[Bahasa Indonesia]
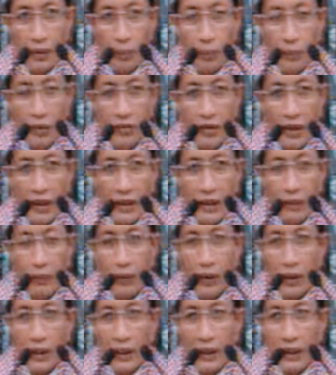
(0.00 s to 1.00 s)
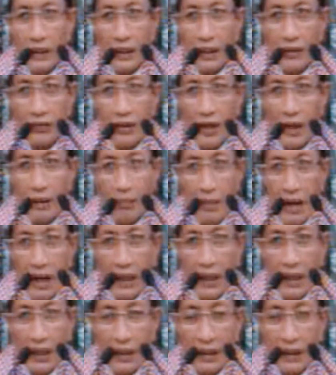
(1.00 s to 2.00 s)
Misalnya mungkin kita sedang
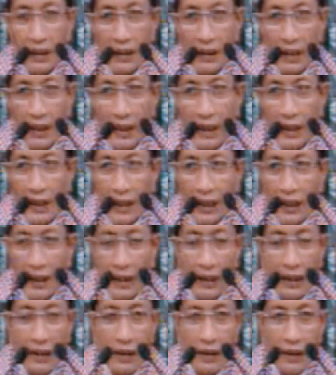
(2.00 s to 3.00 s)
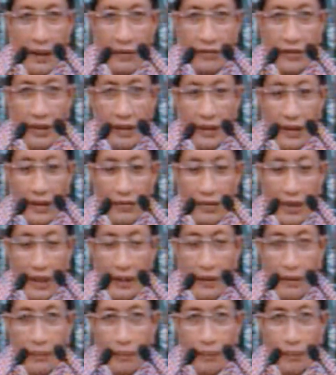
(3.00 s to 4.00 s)
makan yang enak-enak,
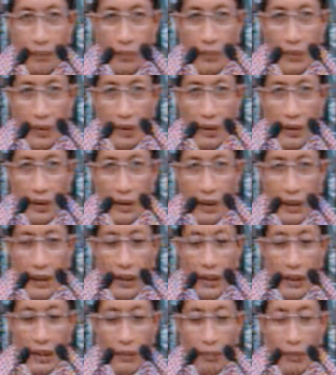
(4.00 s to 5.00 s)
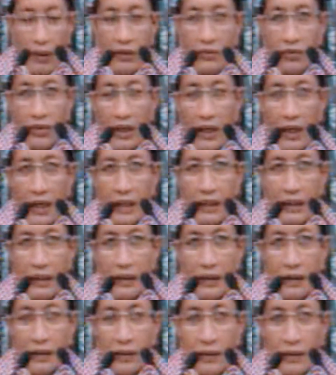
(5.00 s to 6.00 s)
lezat-lezat, nikmat sekali.
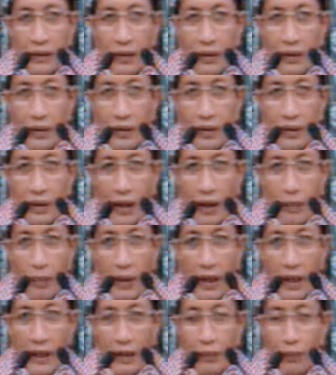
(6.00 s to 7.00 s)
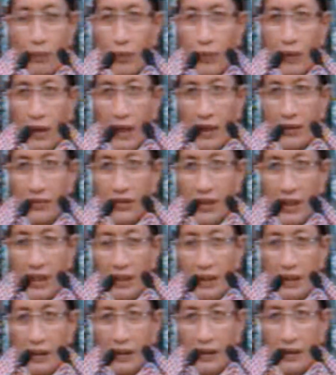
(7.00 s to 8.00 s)
Apalagi
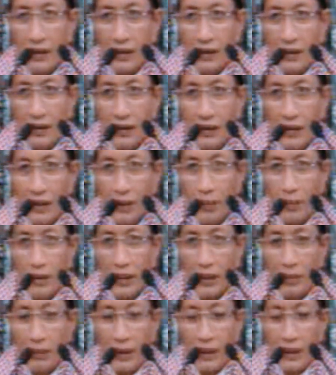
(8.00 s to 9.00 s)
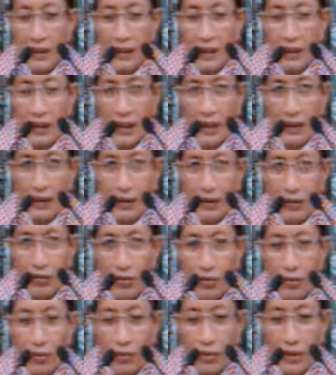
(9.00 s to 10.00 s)
puasa, tiba-tiba kita
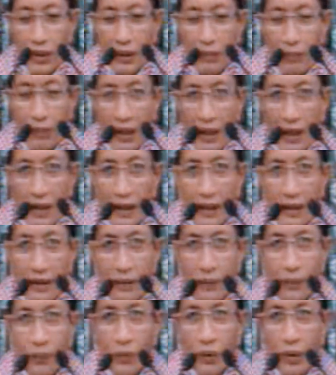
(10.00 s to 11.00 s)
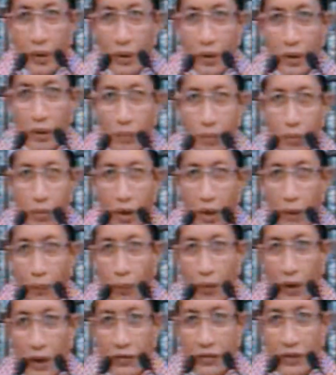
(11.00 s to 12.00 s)
disuguhkan makanan buka
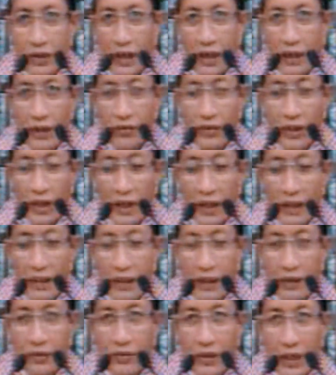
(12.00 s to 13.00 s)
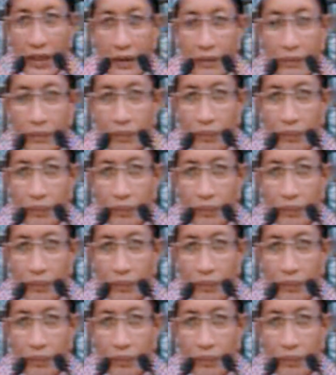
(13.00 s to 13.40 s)
puasa yang sangat lezat.